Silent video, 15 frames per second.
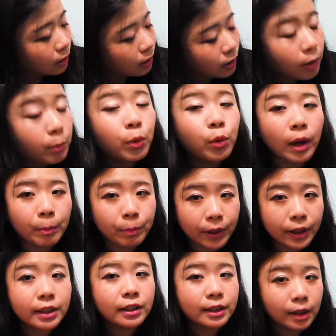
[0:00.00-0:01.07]
印不完
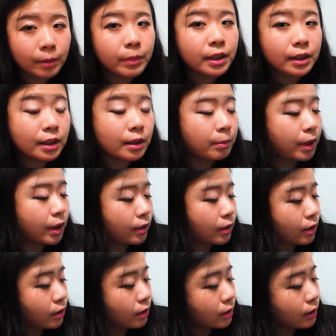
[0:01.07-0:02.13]
比较像明信片的
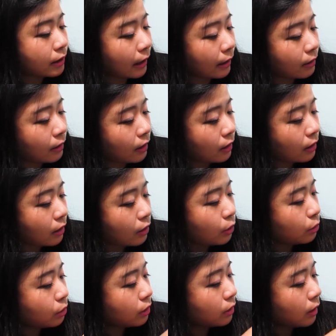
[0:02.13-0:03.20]
质感。那
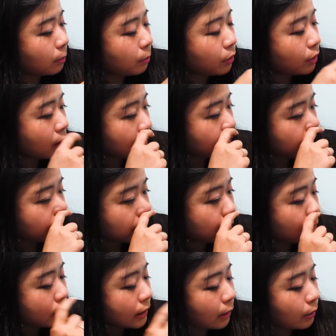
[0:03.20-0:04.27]
有呃不一样的地方
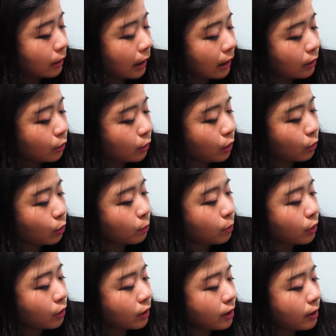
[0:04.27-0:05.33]
就是在于它有很多不
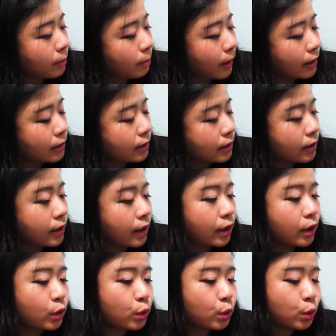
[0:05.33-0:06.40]
同的版型可
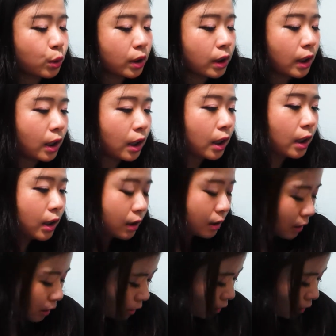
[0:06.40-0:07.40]
以选。然